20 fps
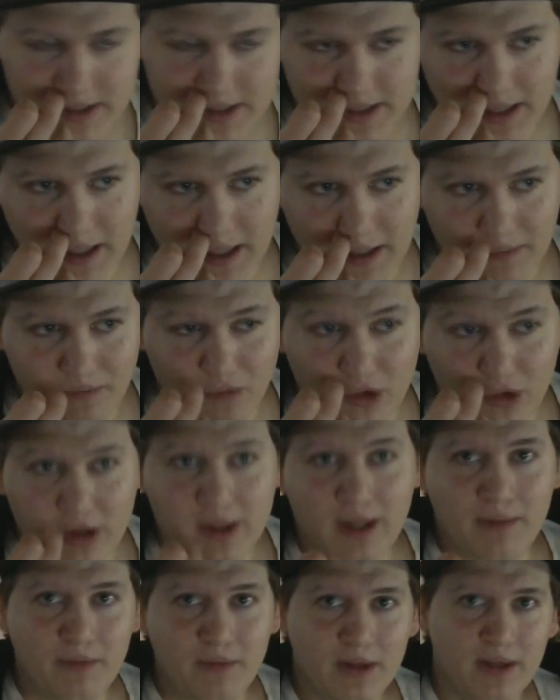das, ähm, wo
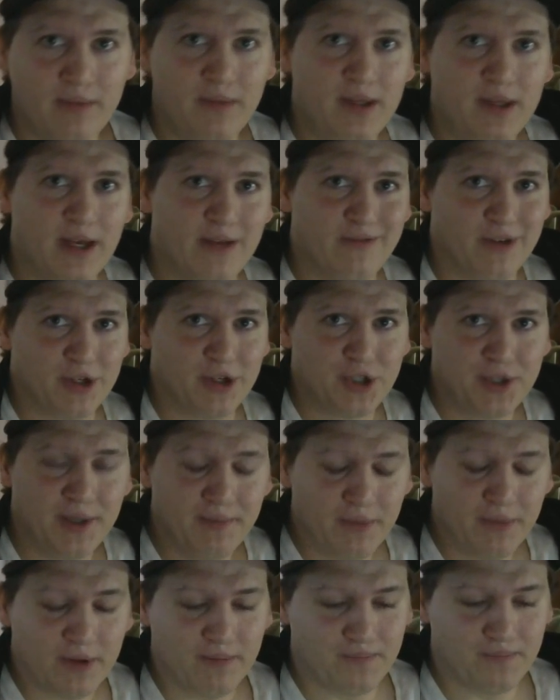die Teamchemie einfach
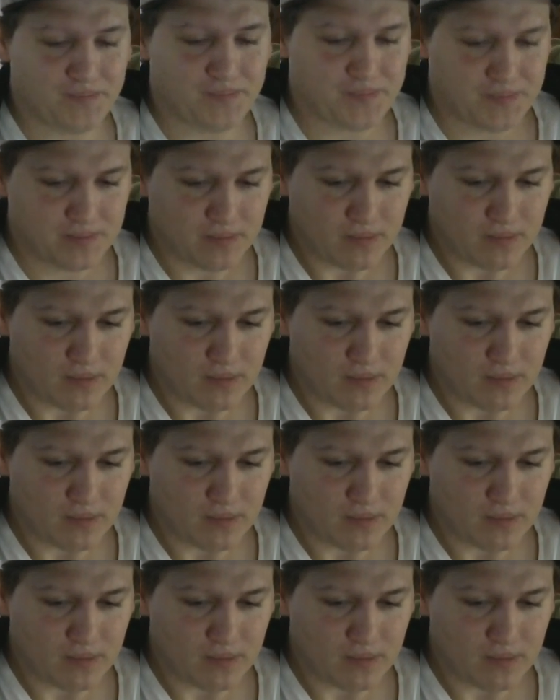stimmt.